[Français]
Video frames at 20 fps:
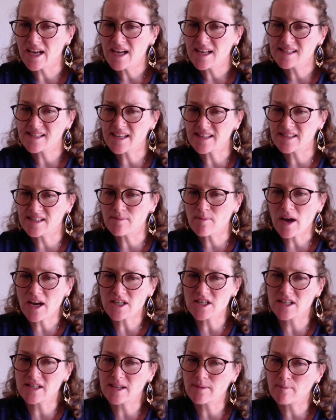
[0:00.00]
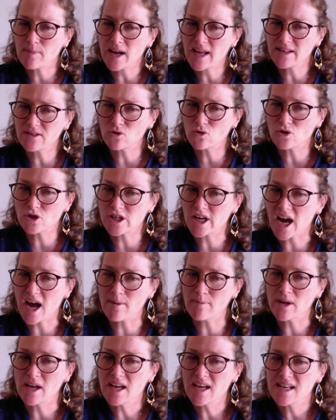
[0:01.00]
Cette image était pleine de
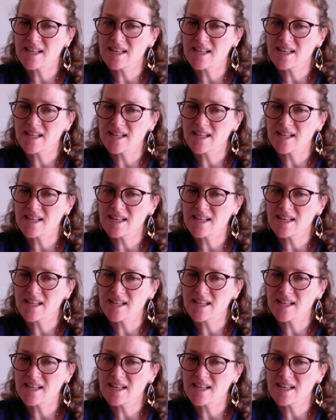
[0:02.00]
charme,